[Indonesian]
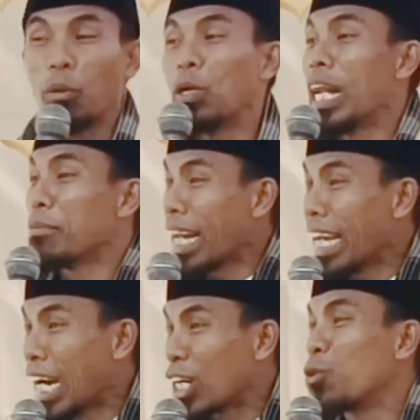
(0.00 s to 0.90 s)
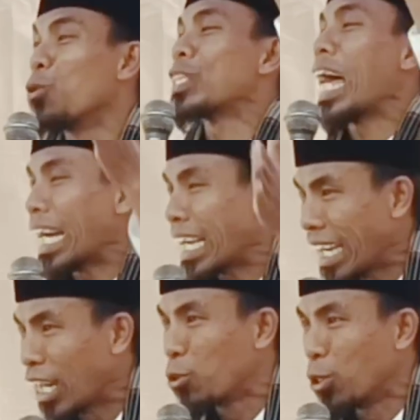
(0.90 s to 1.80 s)
mun lamar yang ku tak
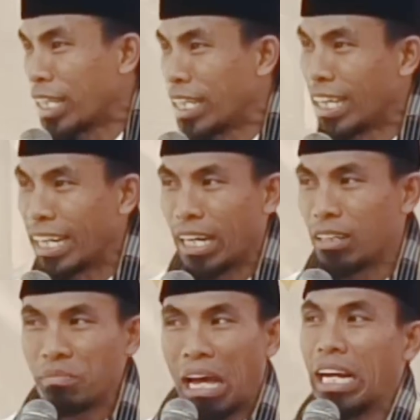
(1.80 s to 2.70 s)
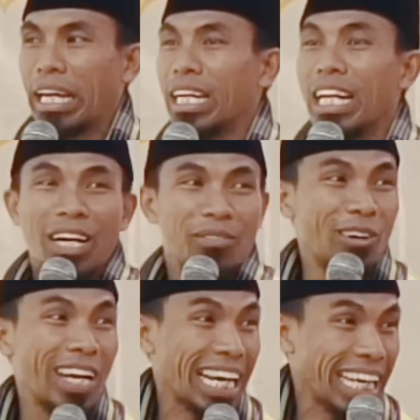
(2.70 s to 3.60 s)
kira yang ku iki ya, tak kira
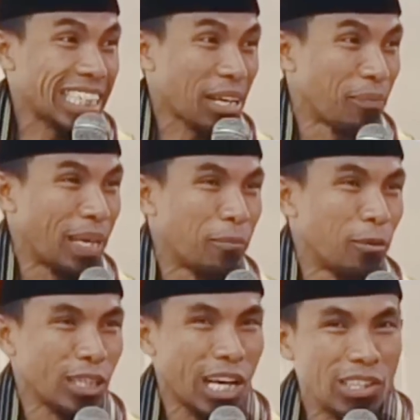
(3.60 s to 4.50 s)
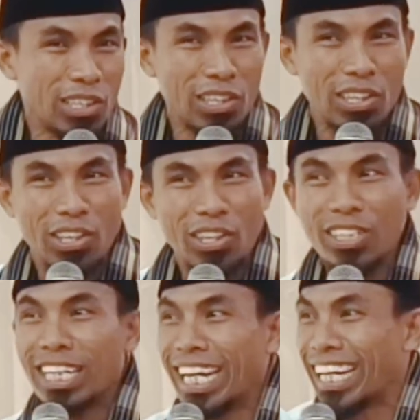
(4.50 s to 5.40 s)
pun lagi sambian ku ya Allah
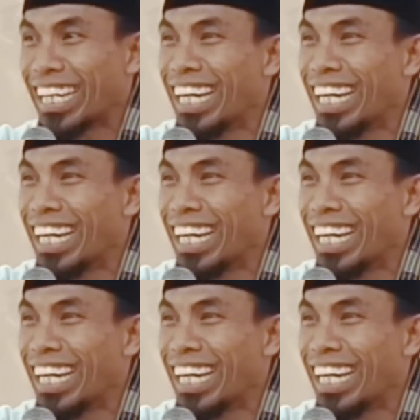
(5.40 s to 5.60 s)
nih